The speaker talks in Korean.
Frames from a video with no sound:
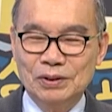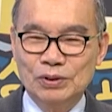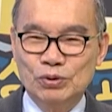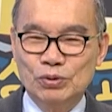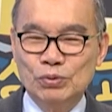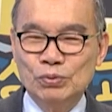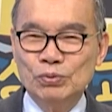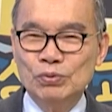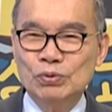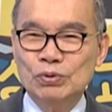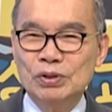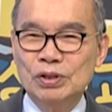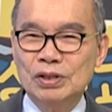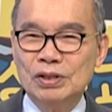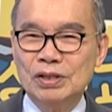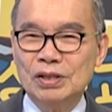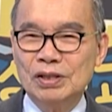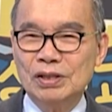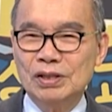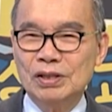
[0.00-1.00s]
중국
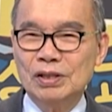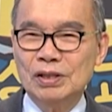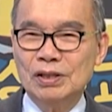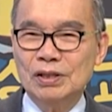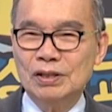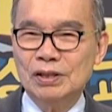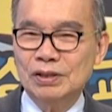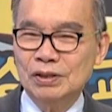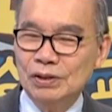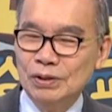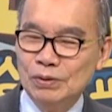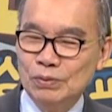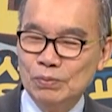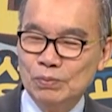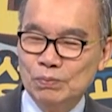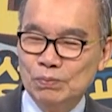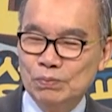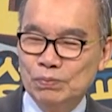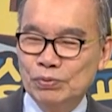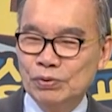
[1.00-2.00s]
여자가
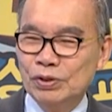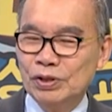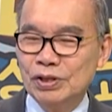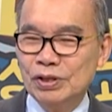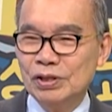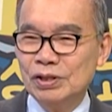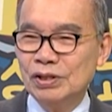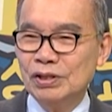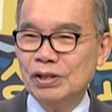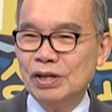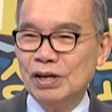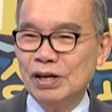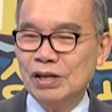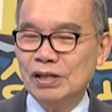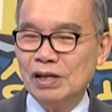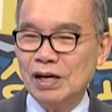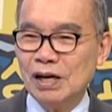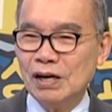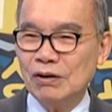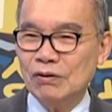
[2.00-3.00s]

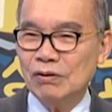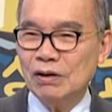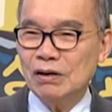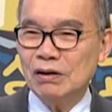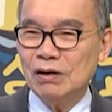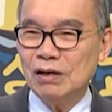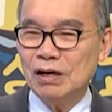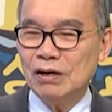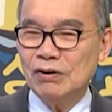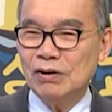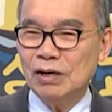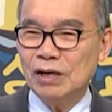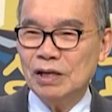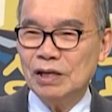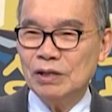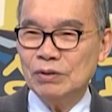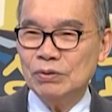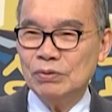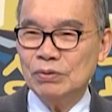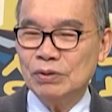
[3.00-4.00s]
북경대학 약과를
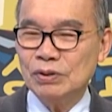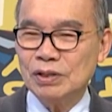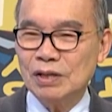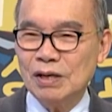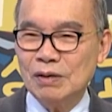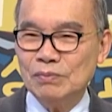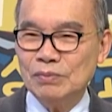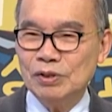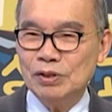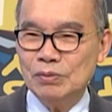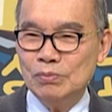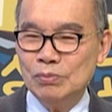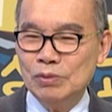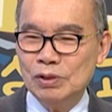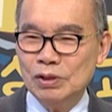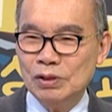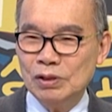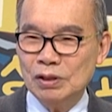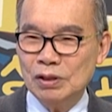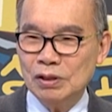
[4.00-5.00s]
나와가지고
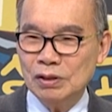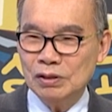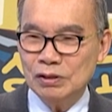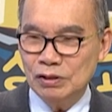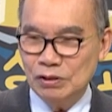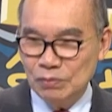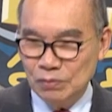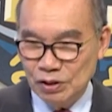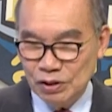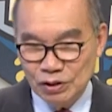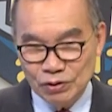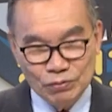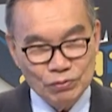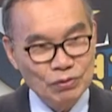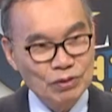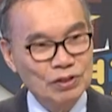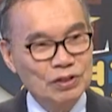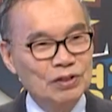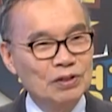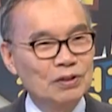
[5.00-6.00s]
30년간 그것만
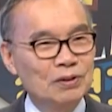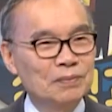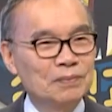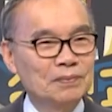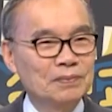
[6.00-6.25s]
연구했어요.